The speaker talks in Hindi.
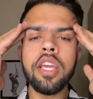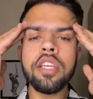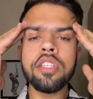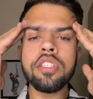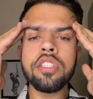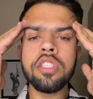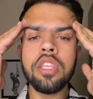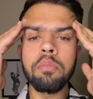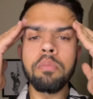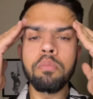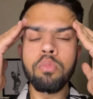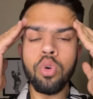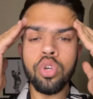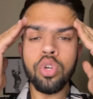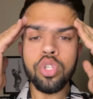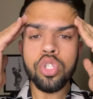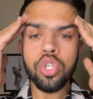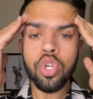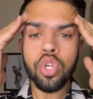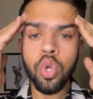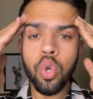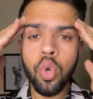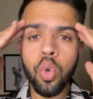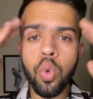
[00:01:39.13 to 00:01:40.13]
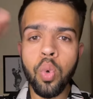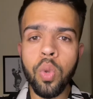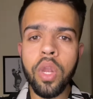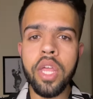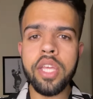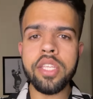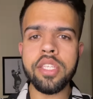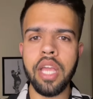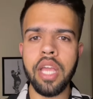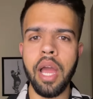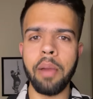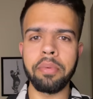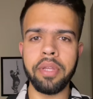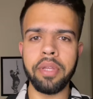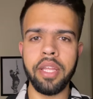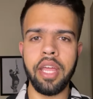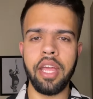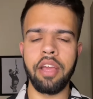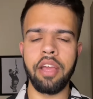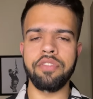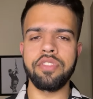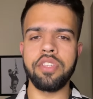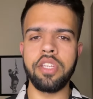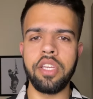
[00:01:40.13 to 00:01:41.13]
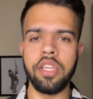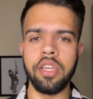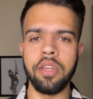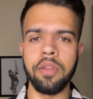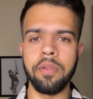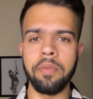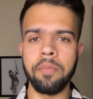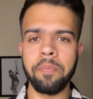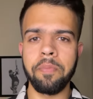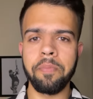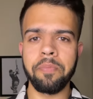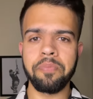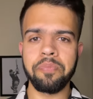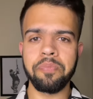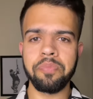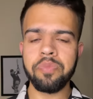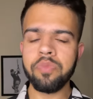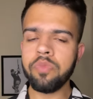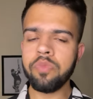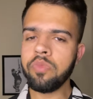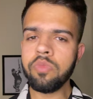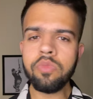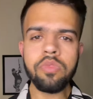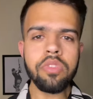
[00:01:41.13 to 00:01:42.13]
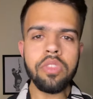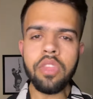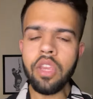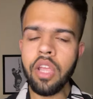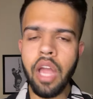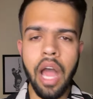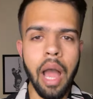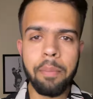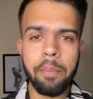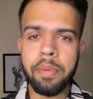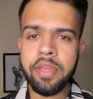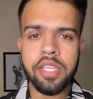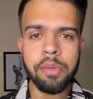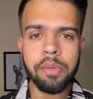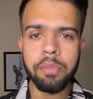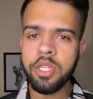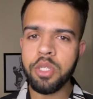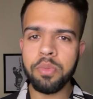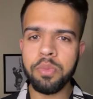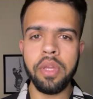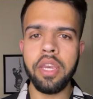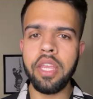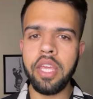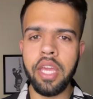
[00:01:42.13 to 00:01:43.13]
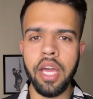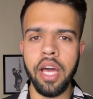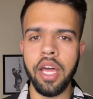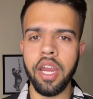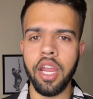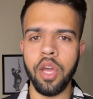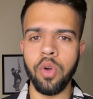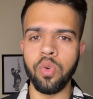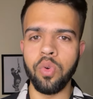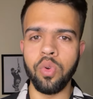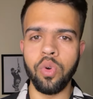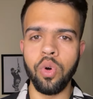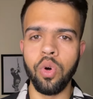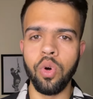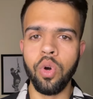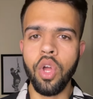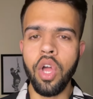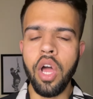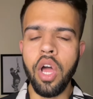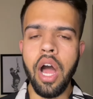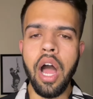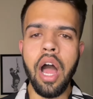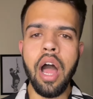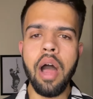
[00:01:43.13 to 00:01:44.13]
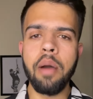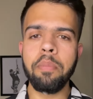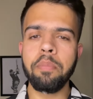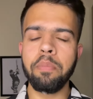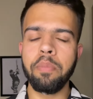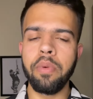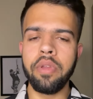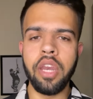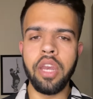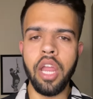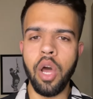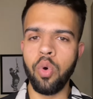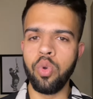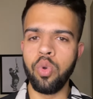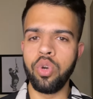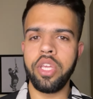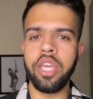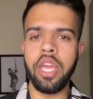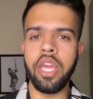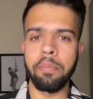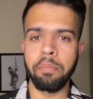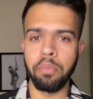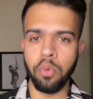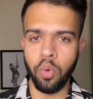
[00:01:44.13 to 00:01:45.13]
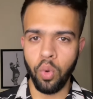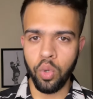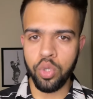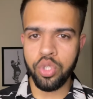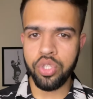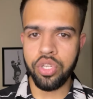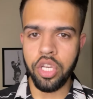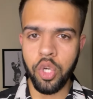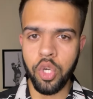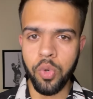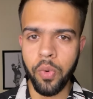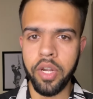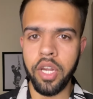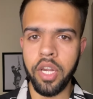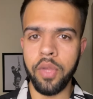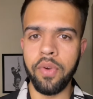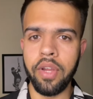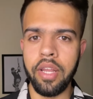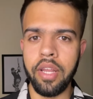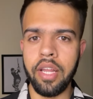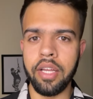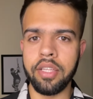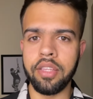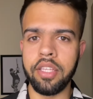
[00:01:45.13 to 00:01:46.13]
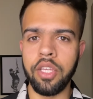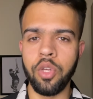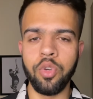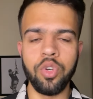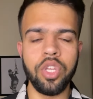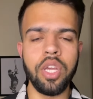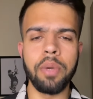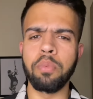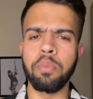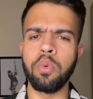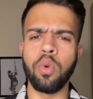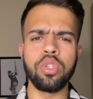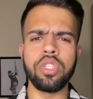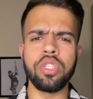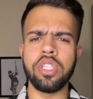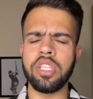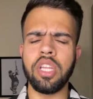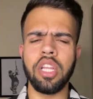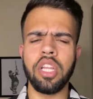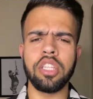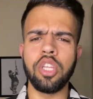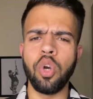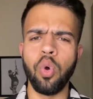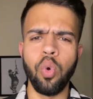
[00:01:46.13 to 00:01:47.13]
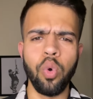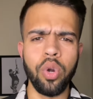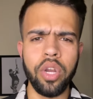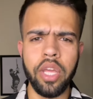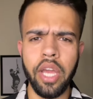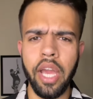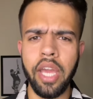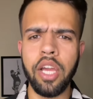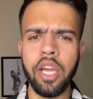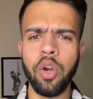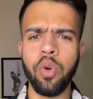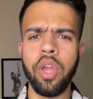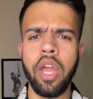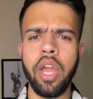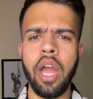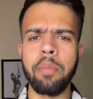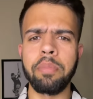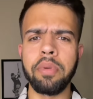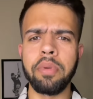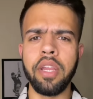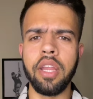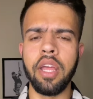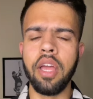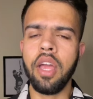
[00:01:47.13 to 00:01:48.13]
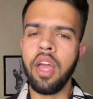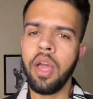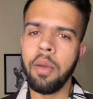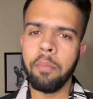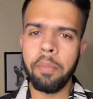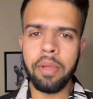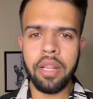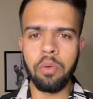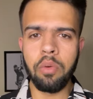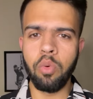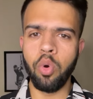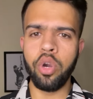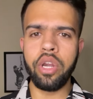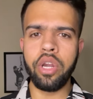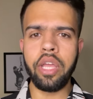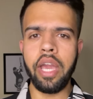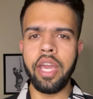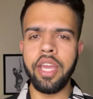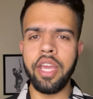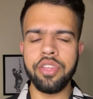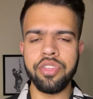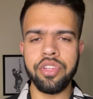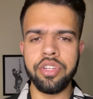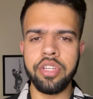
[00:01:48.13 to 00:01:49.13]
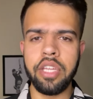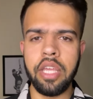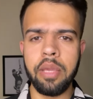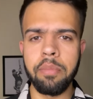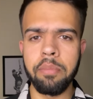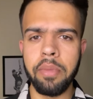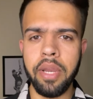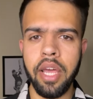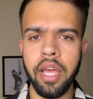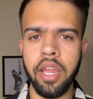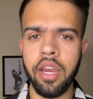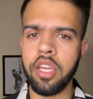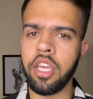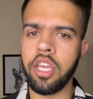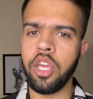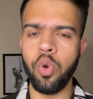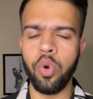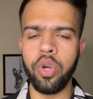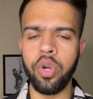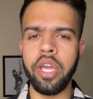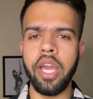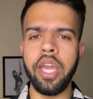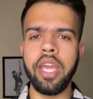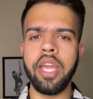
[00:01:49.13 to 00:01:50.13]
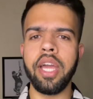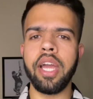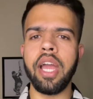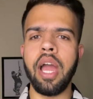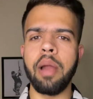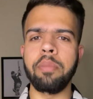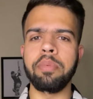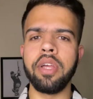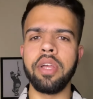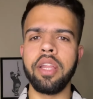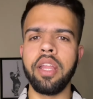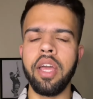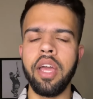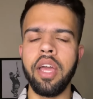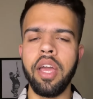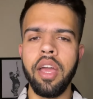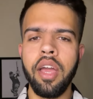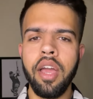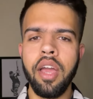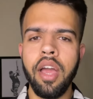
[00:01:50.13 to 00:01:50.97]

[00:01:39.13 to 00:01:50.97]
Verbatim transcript: इज द मोस्ट क्लूलेस कैप्टन आई हैव सीन अभी समझ में नहीं आ रहा है उनको आप ना उनकी अप्रोच टी ट्वेंटी वाली लगती है उनकी अप्रोच ऐसा लगता है ओडीआई का कोई कैप्टन है मतलब ओडीआई जैसे टीम बना रखी है ओडीआई का कैप्टन है